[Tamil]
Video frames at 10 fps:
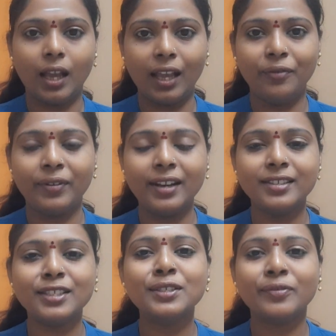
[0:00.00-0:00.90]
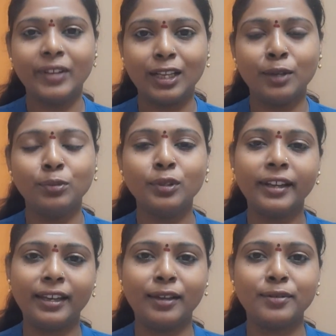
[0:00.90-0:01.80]
ஹாய் ஃப்ரெண்ட்ஸ் வெல்கம் டு
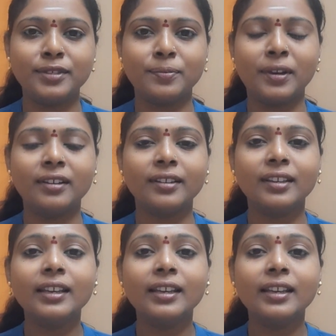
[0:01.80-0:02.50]
என்னை கொஞ்சம் மாற்றி